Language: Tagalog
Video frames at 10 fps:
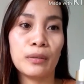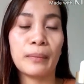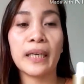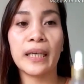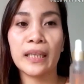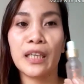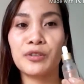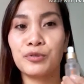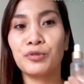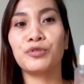Makikita
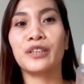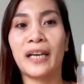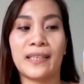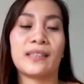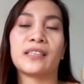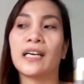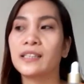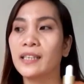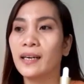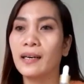nyo dun guys.
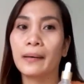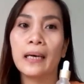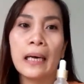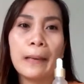At saka